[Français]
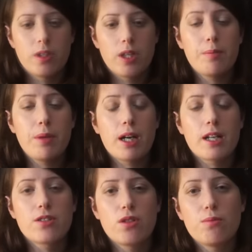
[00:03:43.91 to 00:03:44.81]
Et par
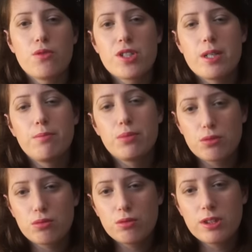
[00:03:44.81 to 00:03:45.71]
exemple j'aime
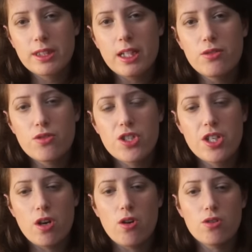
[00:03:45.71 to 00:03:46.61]
beaucoup celle de
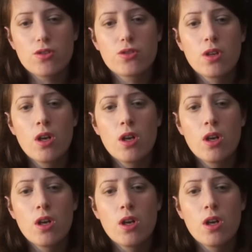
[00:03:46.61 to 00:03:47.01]
chez Ors,